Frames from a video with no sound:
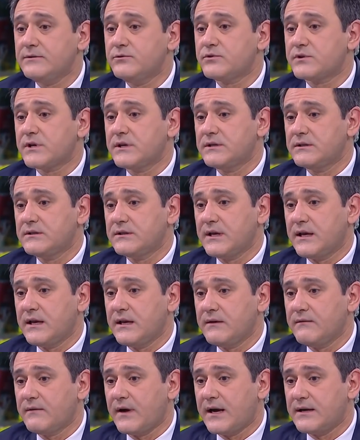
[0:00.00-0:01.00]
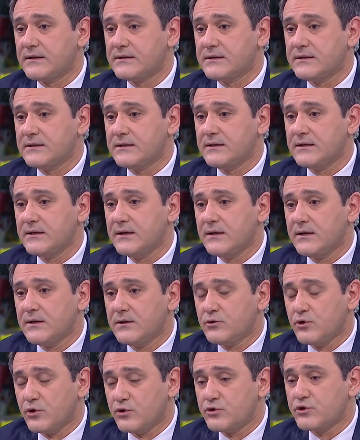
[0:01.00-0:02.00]
üzerinde verdiği
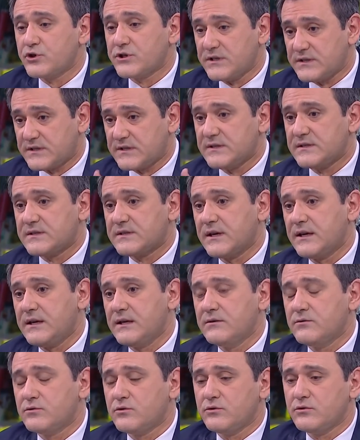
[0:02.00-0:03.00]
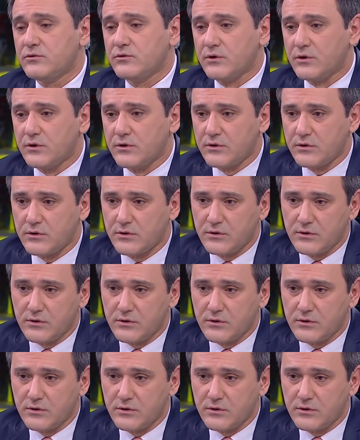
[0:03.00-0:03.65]
görüş ki siz de dün e,